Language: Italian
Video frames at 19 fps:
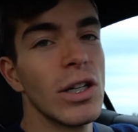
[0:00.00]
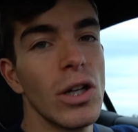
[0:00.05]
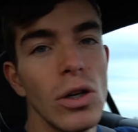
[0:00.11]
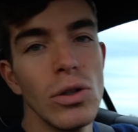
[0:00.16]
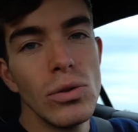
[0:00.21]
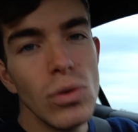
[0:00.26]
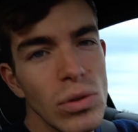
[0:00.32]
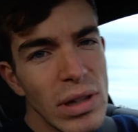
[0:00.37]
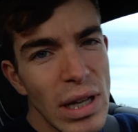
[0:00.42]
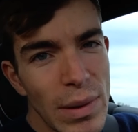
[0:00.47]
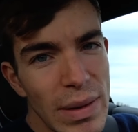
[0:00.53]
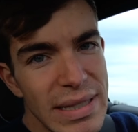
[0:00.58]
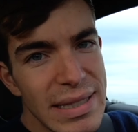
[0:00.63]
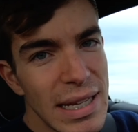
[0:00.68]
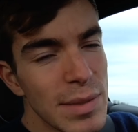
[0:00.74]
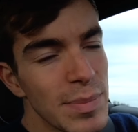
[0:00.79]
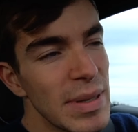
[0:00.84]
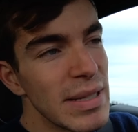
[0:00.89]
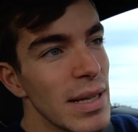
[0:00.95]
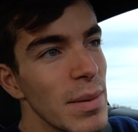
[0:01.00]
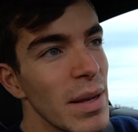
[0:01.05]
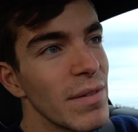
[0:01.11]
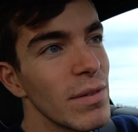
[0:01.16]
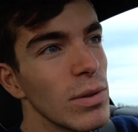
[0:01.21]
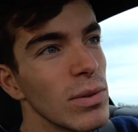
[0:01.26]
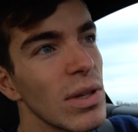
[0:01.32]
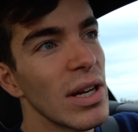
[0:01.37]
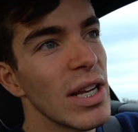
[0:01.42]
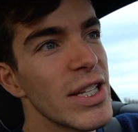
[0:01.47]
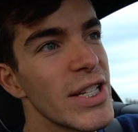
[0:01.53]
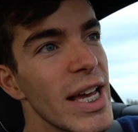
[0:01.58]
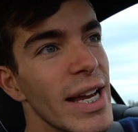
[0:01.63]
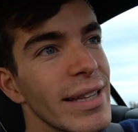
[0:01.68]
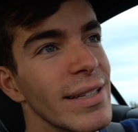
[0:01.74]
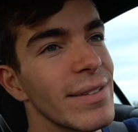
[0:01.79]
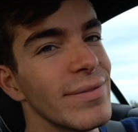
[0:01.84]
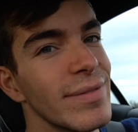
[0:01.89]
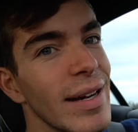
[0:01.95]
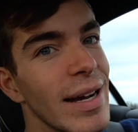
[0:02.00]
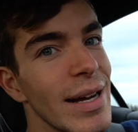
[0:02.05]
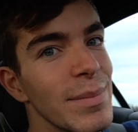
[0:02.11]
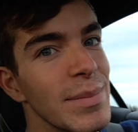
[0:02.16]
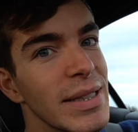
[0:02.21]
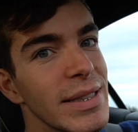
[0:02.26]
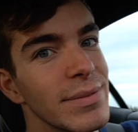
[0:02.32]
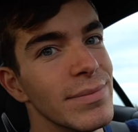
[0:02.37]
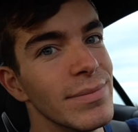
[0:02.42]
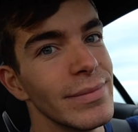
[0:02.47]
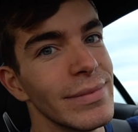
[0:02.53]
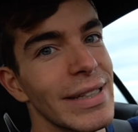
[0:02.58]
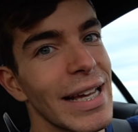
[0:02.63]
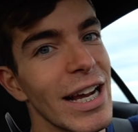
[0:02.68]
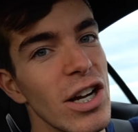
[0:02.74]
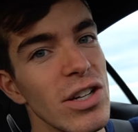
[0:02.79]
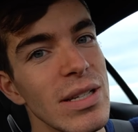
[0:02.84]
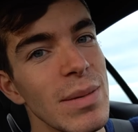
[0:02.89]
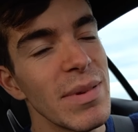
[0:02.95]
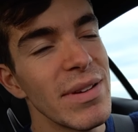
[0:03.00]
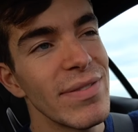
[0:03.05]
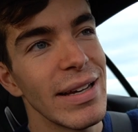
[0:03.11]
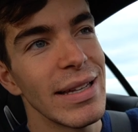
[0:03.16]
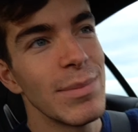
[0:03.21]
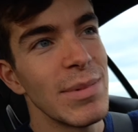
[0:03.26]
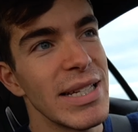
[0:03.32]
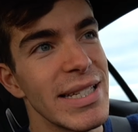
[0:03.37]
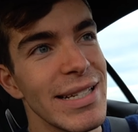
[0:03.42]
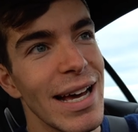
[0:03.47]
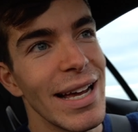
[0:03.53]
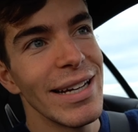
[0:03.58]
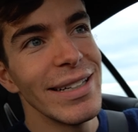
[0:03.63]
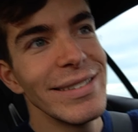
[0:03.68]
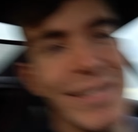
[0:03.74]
Con tutta questa spesa mi è venuta una certa fame. Che cosa mi fai da mangiare?